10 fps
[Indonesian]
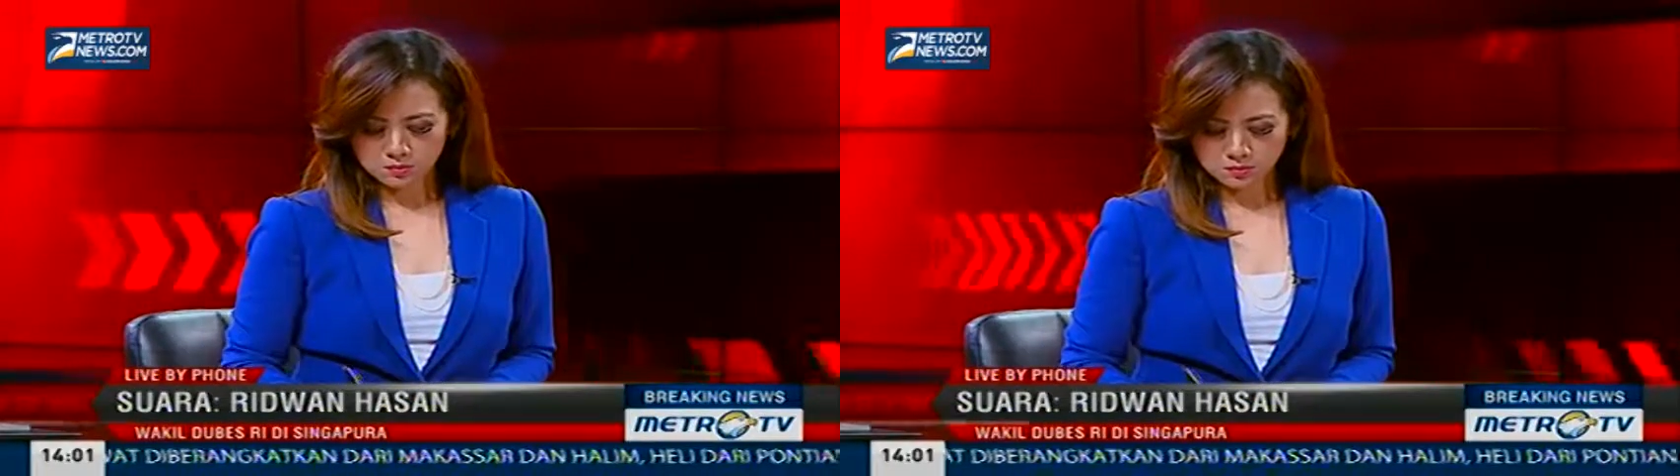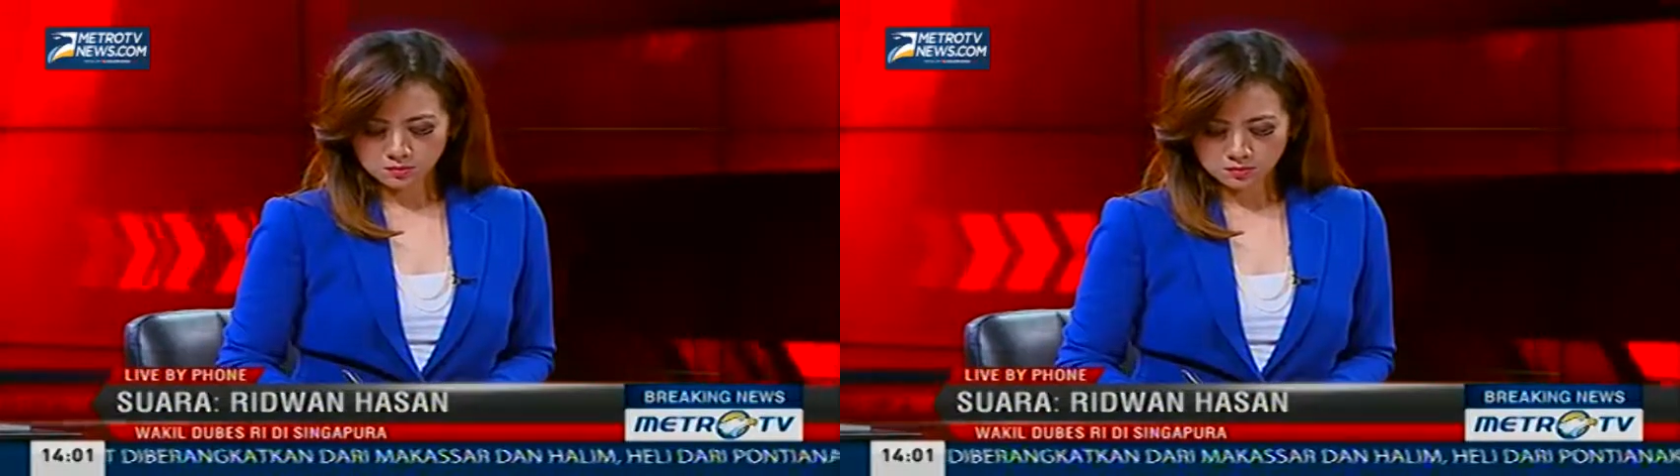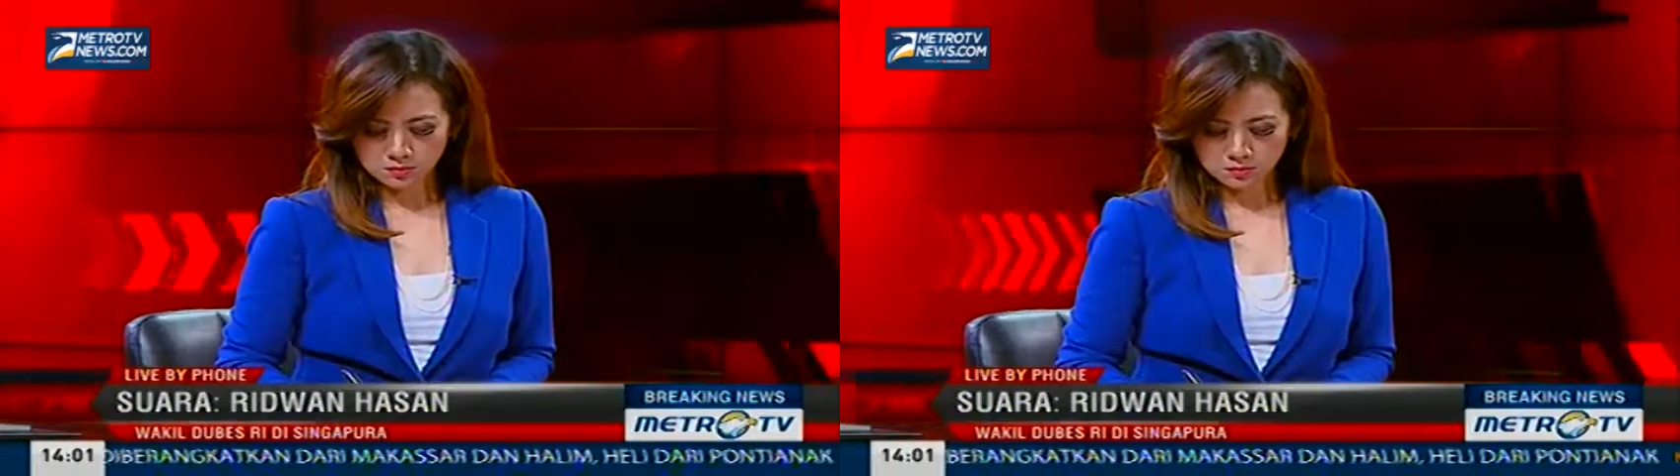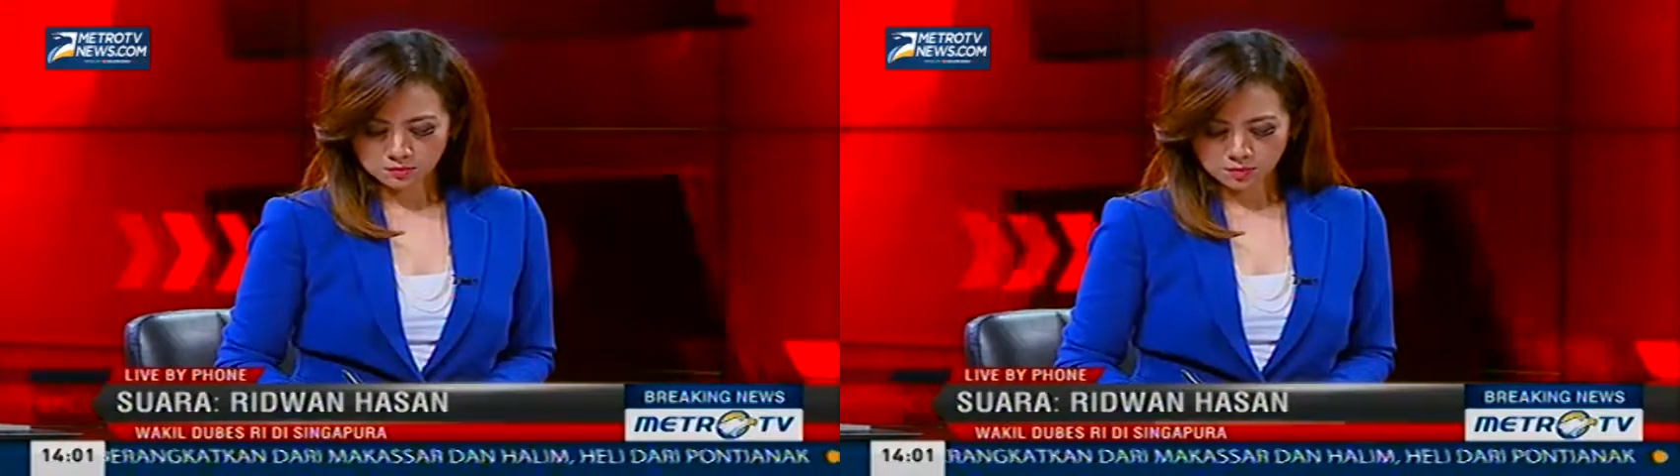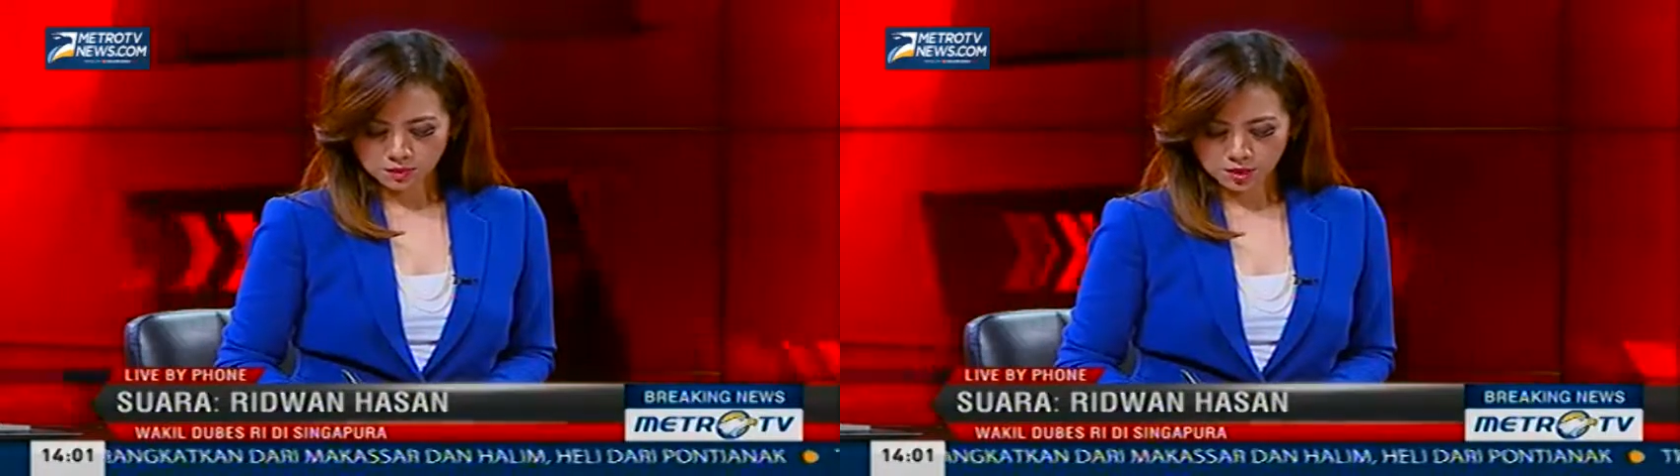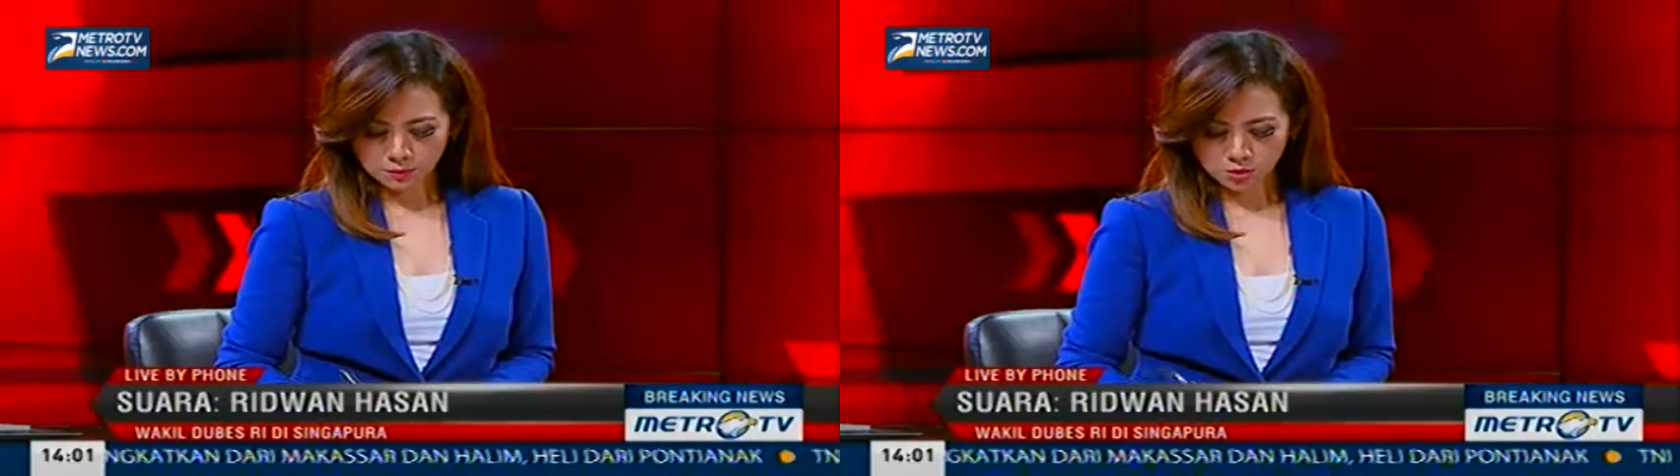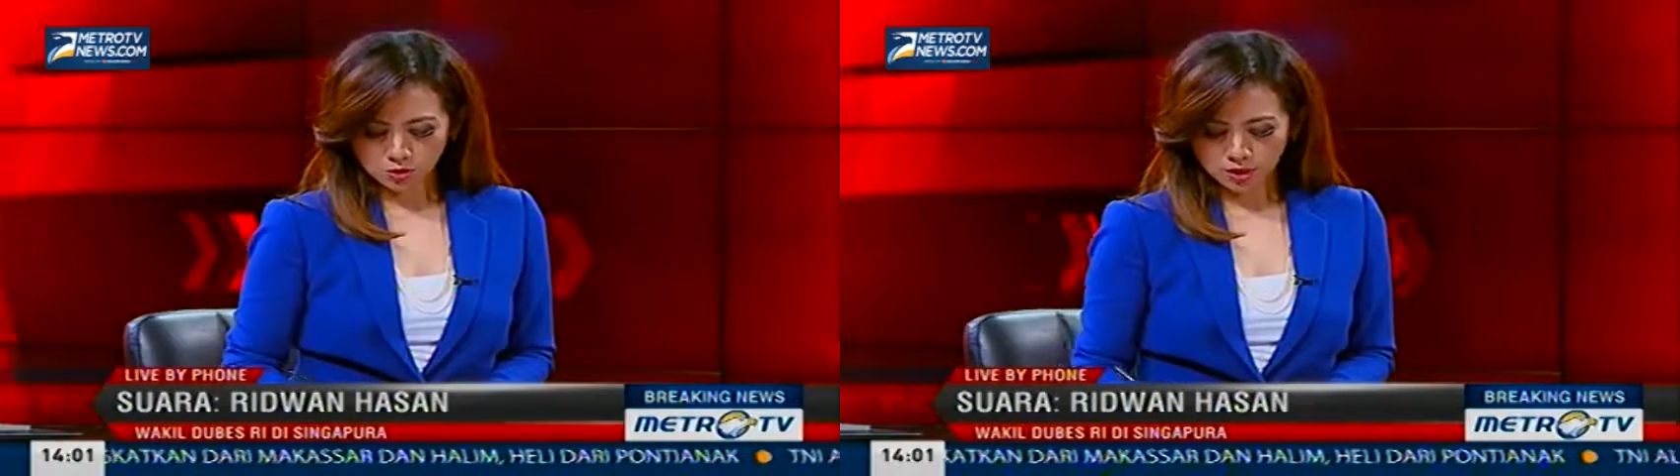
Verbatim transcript: Mhm. Dan posko